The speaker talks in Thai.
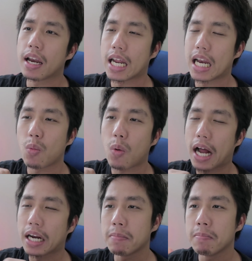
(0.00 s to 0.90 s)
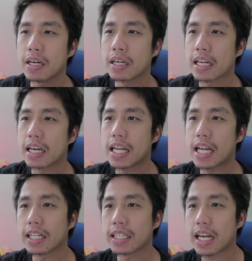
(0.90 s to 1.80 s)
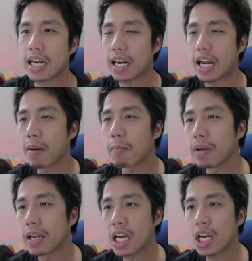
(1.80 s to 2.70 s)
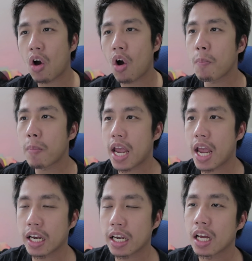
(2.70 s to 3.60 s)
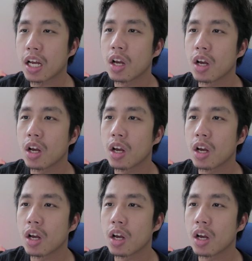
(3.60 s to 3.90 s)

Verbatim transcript: ในระหว่างที่มึงเนี่ยเรียนเต้นรำเรียนร้องเพลงเนี่ย